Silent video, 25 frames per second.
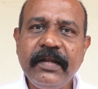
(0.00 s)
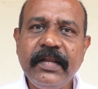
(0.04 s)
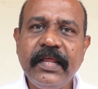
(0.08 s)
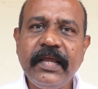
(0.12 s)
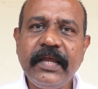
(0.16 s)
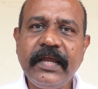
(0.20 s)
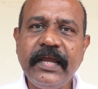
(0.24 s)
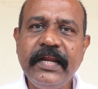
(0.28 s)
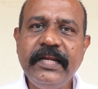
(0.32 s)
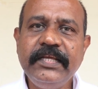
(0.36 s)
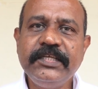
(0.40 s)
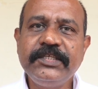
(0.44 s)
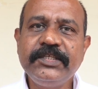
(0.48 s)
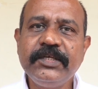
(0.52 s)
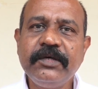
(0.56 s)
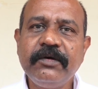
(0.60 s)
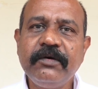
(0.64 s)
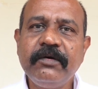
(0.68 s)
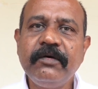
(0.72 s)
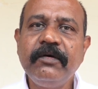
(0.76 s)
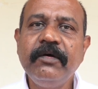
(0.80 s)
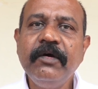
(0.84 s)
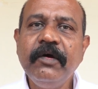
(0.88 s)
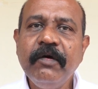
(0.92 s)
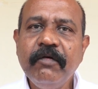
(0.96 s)
అంటే కనీసం
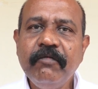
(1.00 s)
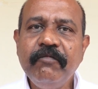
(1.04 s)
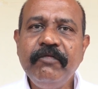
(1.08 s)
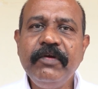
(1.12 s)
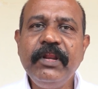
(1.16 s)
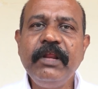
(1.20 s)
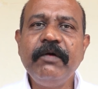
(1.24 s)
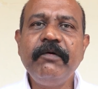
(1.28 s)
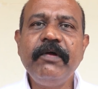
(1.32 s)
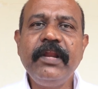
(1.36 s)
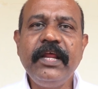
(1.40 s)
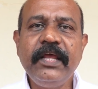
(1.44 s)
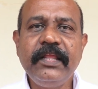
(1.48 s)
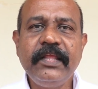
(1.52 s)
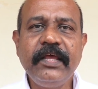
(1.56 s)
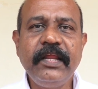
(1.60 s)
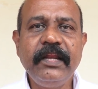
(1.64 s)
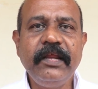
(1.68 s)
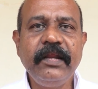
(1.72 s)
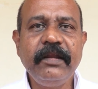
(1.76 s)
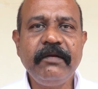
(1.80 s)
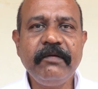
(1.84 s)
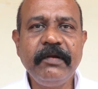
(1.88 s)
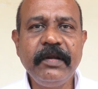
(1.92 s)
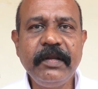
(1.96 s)
విలువ
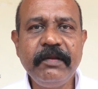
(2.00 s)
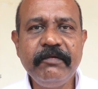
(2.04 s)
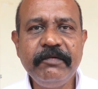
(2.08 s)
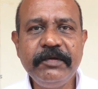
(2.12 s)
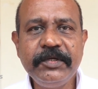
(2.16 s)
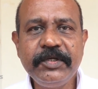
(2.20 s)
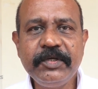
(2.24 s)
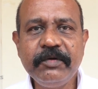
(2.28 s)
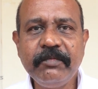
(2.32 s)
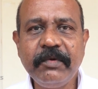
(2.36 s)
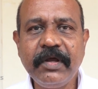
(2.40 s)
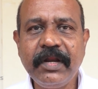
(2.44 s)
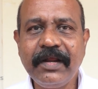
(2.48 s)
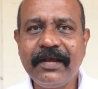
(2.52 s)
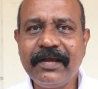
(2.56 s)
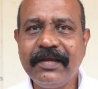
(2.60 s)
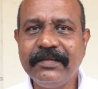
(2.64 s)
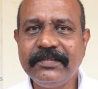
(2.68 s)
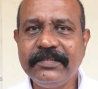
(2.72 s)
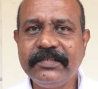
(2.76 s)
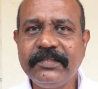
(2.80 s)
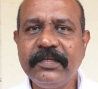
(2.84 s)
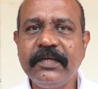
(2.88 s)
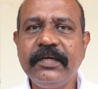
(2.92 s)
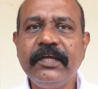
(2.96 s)
లేదనేటువంటి విషయం మనకు
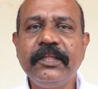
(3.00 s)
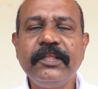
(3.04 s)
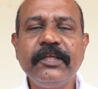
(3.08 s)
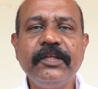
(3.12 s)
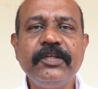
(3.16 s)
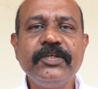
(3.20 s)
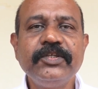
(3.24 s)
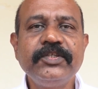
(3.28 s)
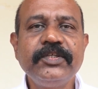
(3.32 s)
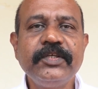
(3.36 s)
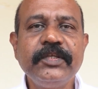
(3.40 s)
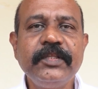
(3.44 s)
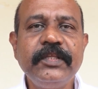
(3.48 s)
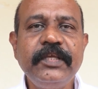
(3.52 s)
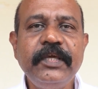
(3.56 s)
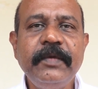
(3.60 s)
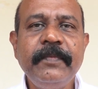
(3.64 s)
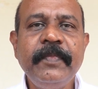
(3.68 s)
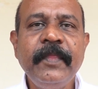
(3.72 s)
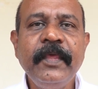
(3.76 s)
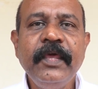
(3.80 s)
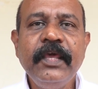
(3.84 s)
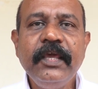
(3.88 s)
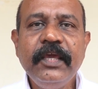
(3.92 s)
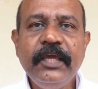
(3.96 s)
ఖచ్చితంగా తెలుస్తుంది
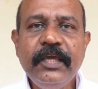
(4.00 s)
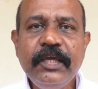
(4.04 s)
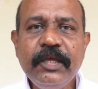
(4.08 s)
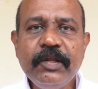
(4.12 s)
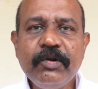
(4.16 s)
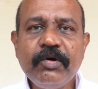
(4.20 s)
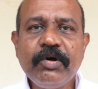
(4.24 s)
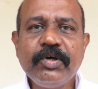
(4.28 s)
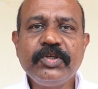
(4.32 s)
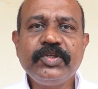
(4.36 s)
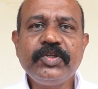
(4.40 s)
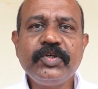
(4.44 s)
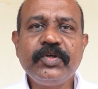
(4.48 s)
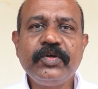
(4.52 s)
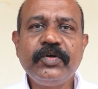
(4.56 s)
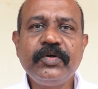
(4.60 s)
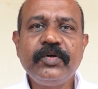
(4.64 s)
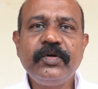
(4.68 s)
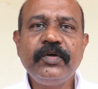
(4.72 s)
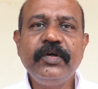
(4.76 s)
ఈరోజు